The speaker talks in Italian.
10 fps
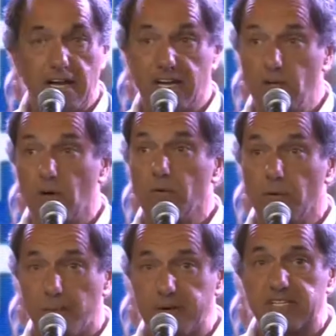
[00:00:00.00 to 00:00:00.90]
Buenos Aires
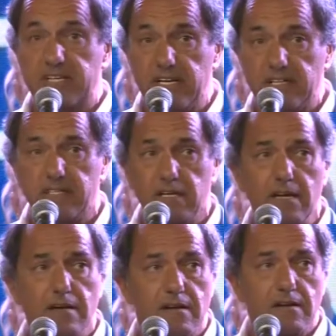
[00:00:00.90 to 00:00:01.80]
ha battuto il
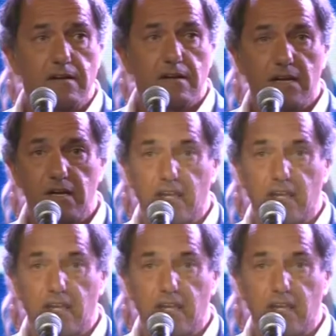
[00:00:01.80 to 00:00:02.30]
governatore,